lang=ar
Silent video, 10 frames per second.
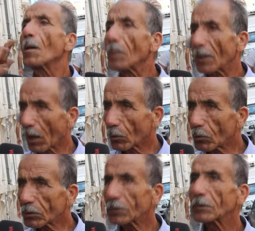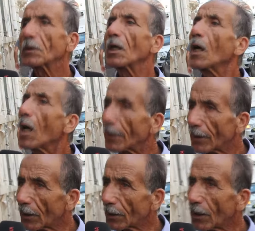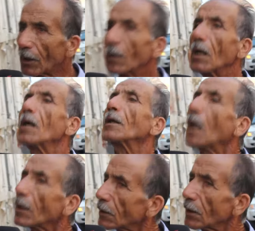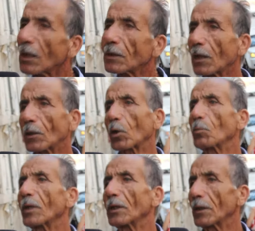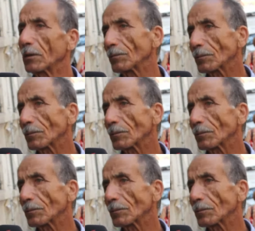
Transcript: بن عروس اريانا نهار الاثنين نطلع لقرنباليا